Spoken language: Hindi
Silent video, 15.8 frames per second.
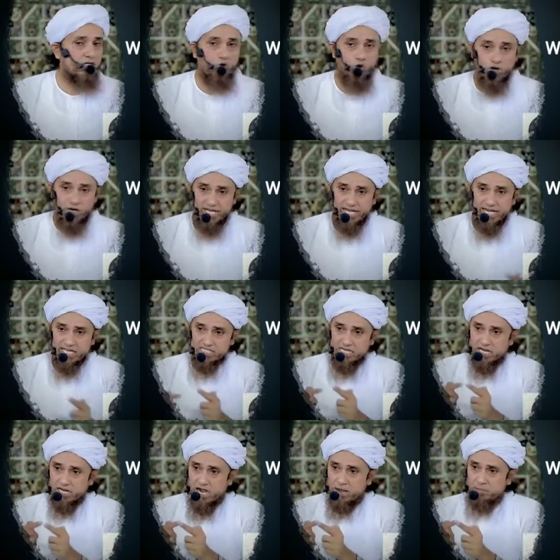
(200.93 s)
कोई
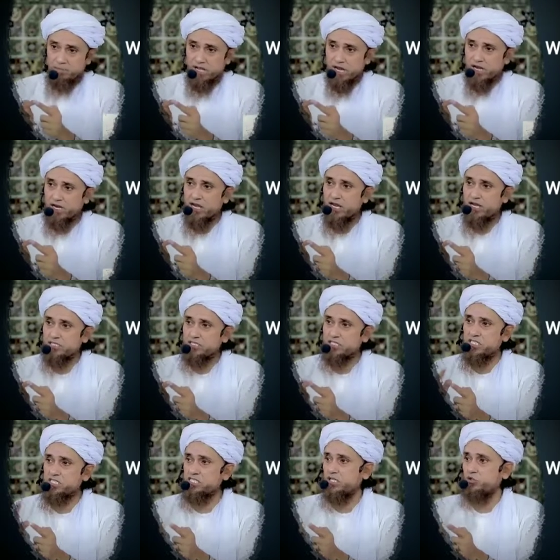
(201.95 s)
ऐसा काम करना
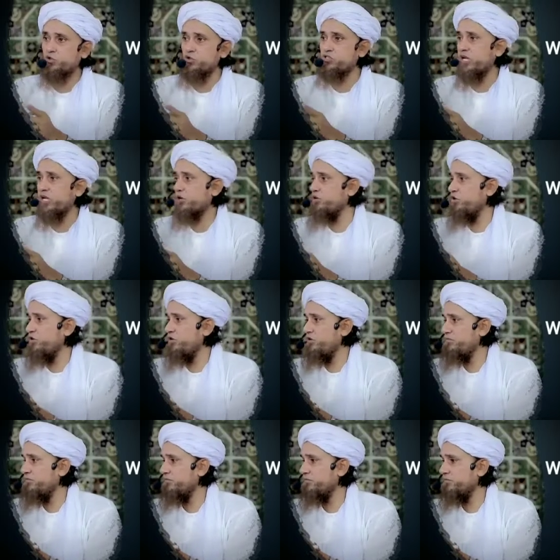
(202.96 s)
जिससे दूसरे को
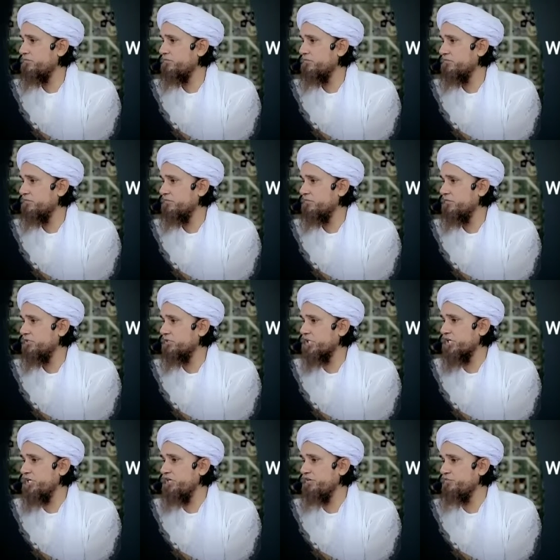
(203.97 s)

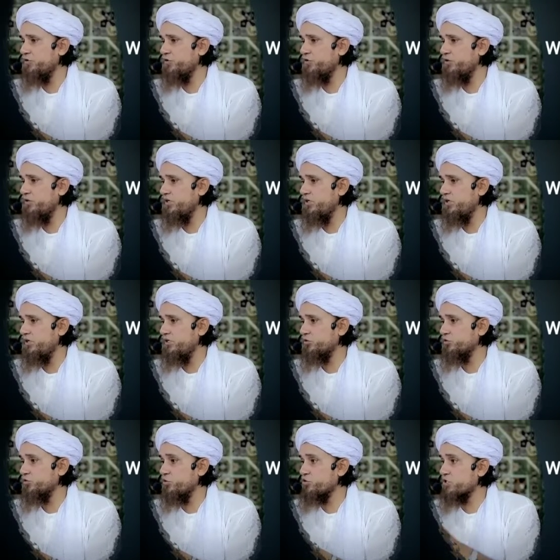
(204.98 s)
तकलीफ़ हो
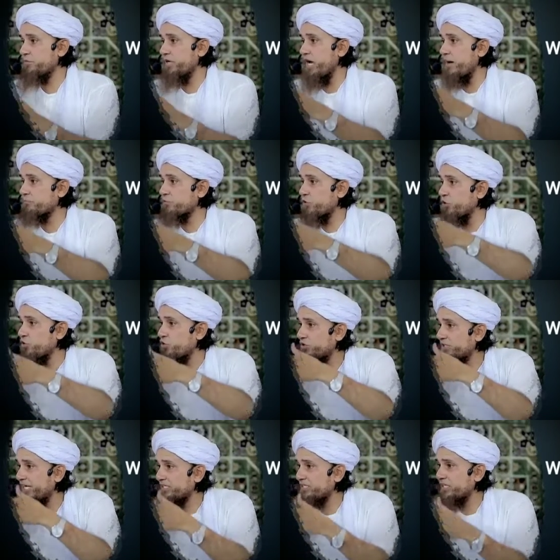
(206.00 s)
तो उसमें आपको
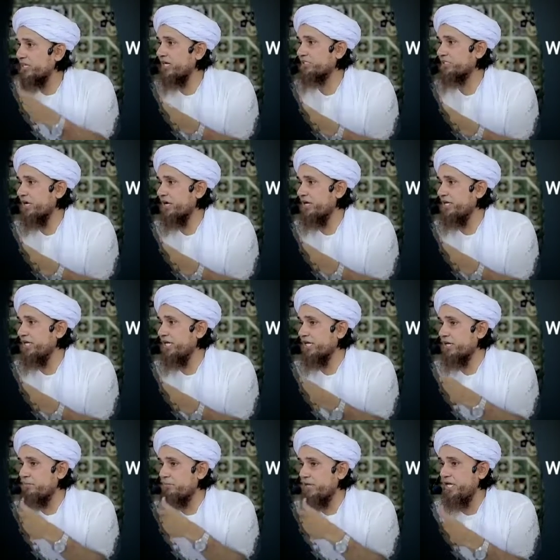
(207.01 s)
ख़ुद एहतियात करनी है
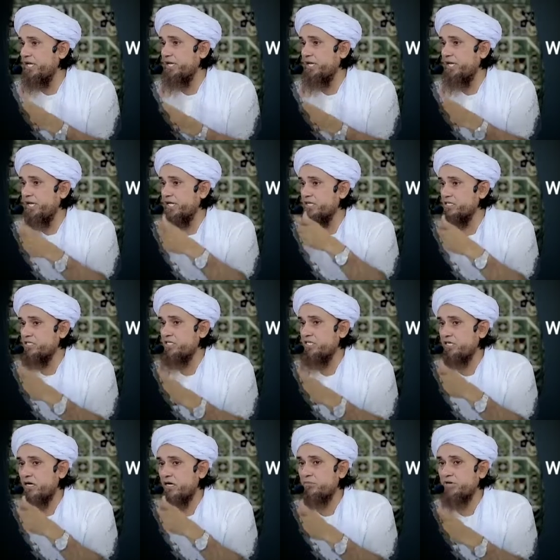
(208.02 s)
कि मेरे किसी
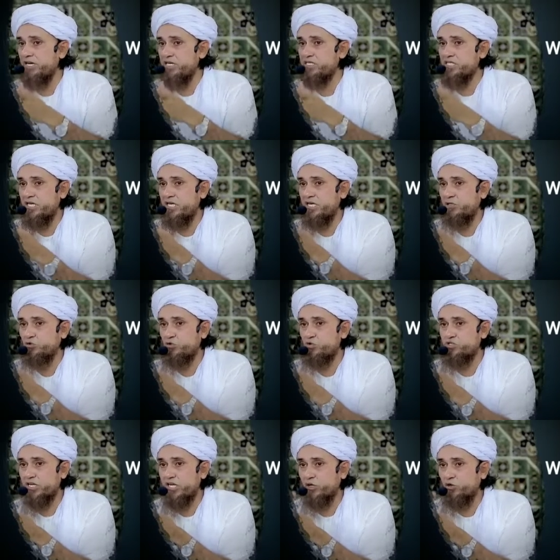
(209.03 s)
अमल से
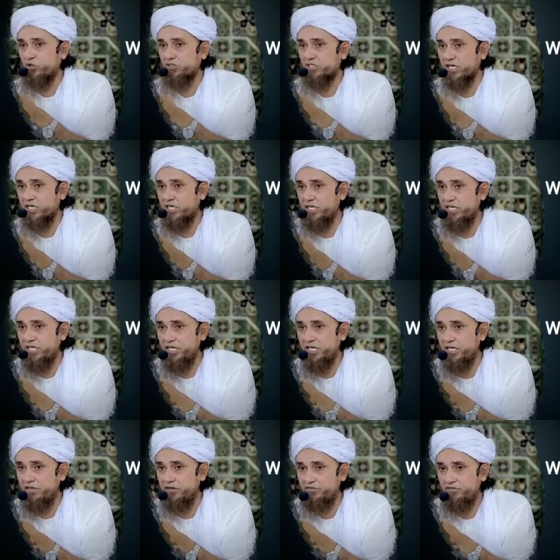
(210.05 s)
दूसरे को
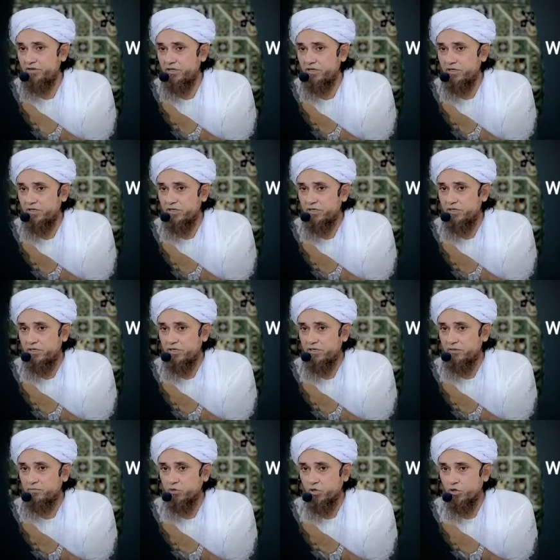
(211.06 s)
तकलीफ़
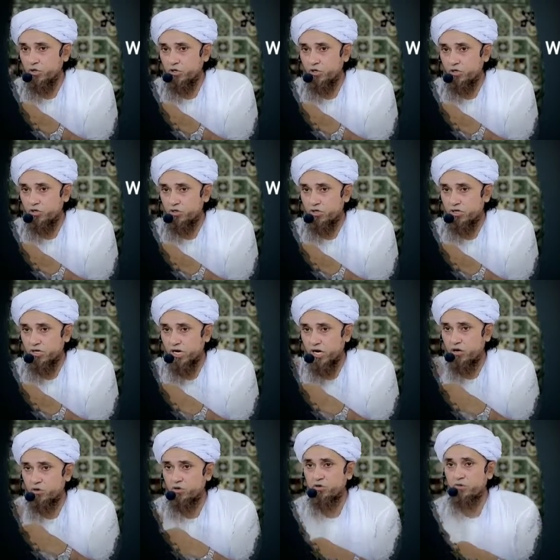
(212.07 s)
बोलो ना
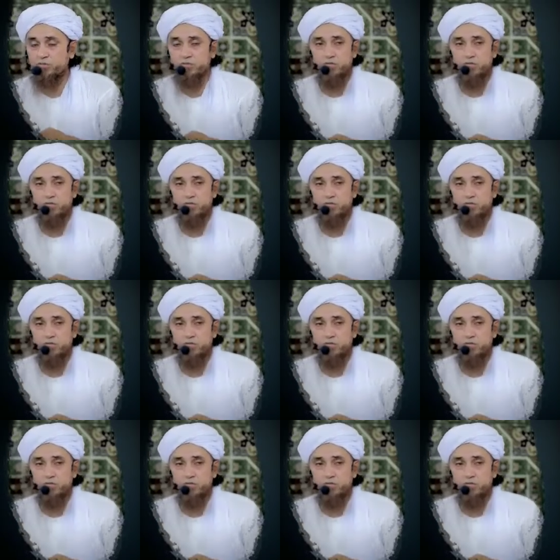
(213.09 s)
हो